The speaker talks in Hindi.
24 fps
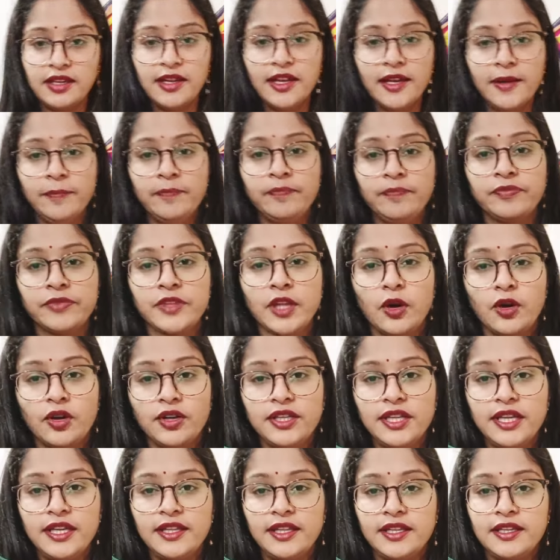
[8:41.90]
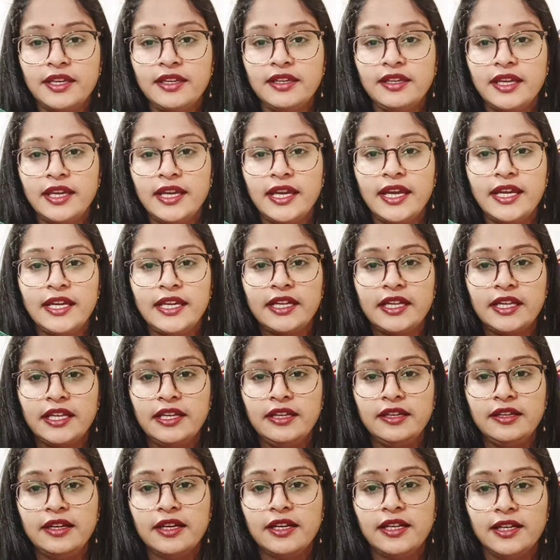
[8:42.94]
हैं और ये देखिए ये है ग्रीन
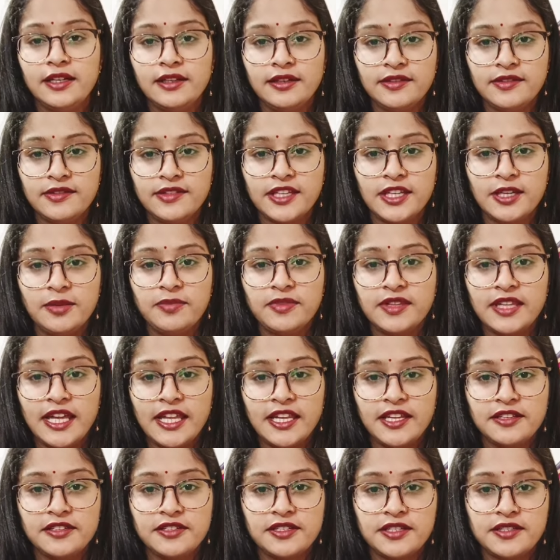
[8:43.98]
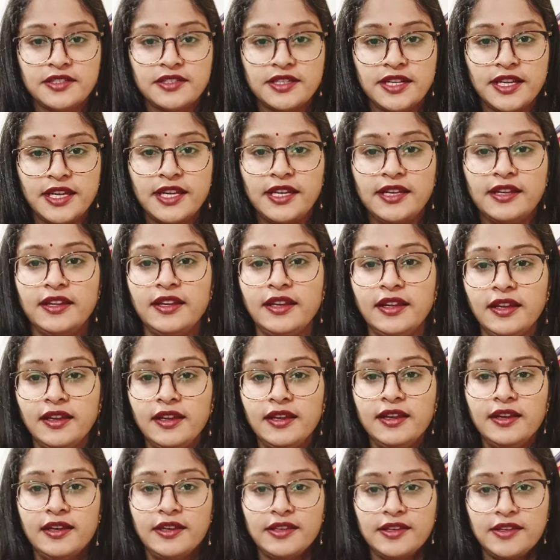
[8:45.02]
कलर सेम सारी चीज़ रहेगी
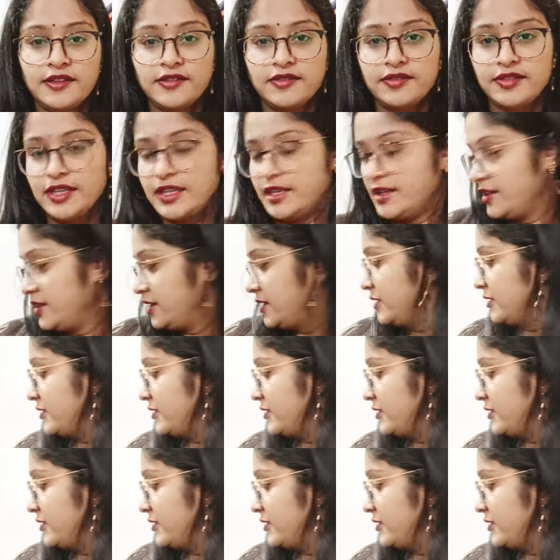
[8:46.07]
इस तरीके